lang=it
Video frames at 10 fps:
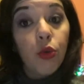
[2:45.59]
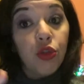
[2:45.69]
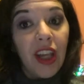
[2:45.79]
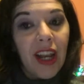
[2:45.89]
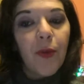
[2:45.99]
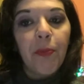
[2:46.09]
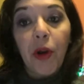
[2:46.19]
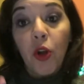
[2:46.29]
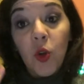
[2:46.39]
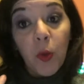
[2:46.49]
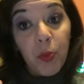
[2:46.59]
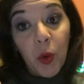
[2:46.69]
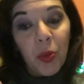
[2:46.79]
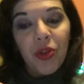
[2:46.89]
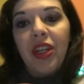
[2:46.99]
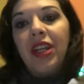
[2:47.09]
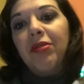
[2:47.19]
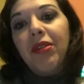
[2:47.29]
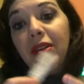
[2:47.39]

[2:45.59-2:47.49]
userei un prodotto più potente